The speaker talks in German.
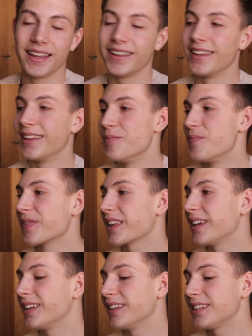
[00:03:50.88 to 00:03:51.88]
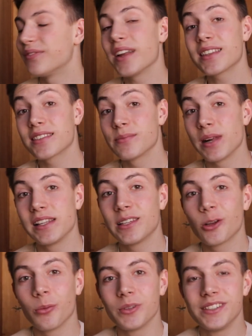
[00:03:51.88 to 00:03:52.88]
Ähm, ich werde das mal
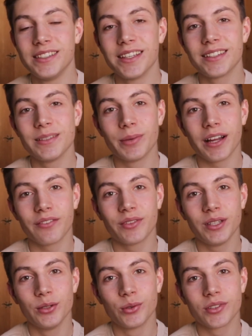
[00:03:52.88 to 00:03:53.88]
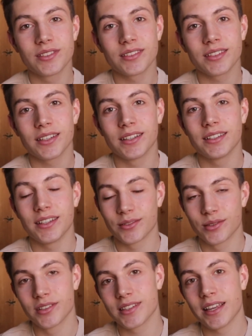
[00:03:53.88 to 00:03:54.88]
nicht kommentieren, die paar Videos, äh,
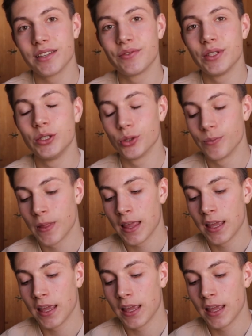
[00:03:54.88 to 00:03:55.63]
also das eine Video.